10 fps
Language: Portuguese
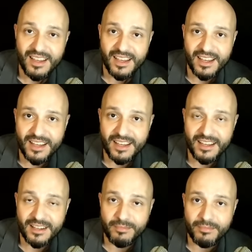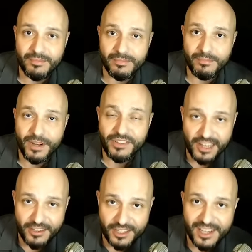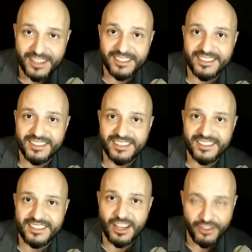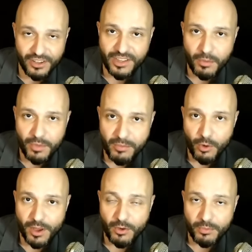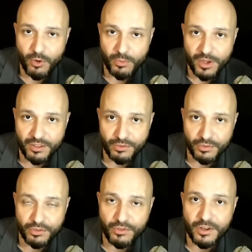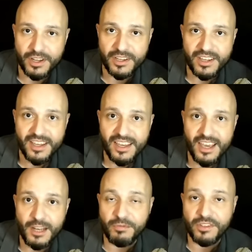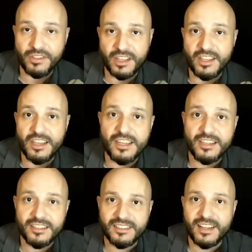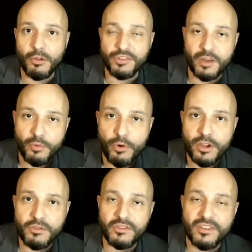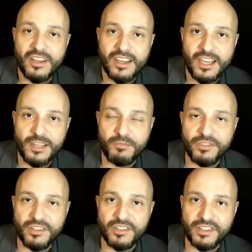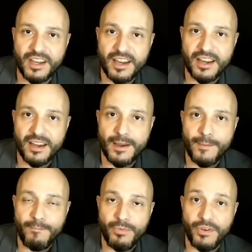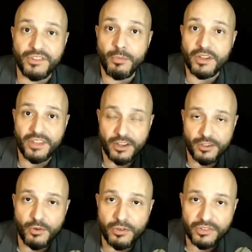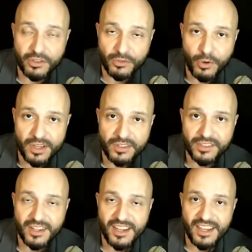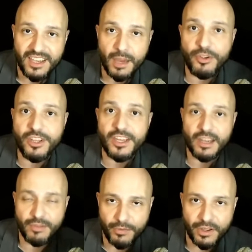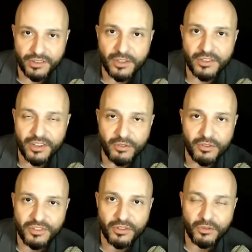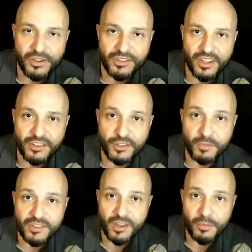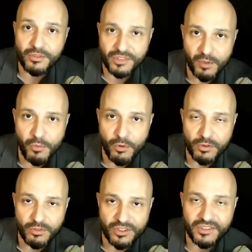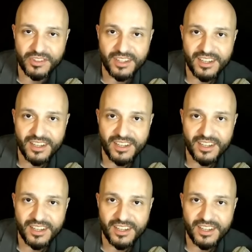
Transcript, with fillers: Uh, Para se eleger, e a gente sabendo como é, como, como é que isso funciona, ele precisa aderir aos apoios, ele precisa fazer uma série de concessões. E à medida em que ele vai fazendo essas concessões, esses pensamentos que há pouco eu disse,